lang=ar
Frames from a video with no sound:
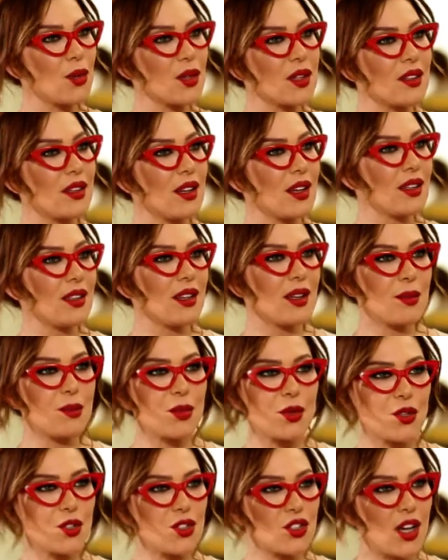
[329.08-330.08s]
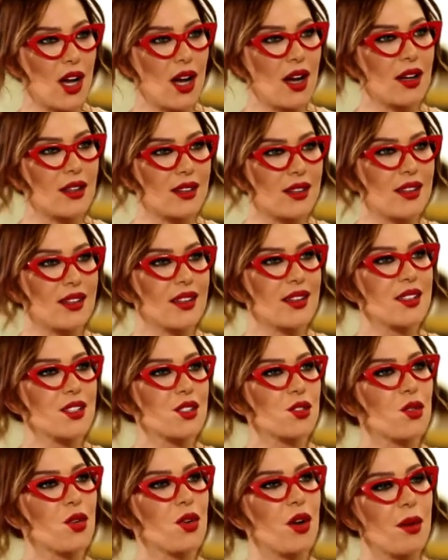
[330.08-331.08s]
والثاني بروش عادي
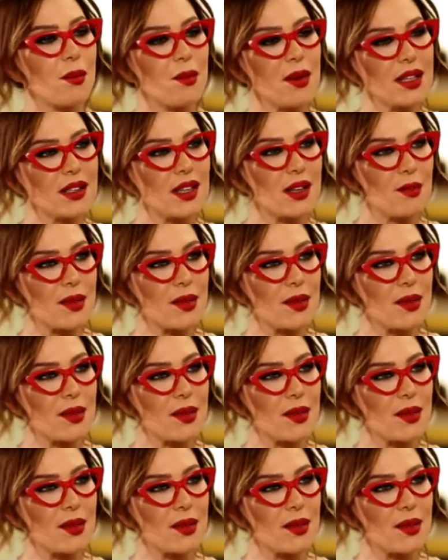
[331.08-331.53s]
سو أوكي. عملت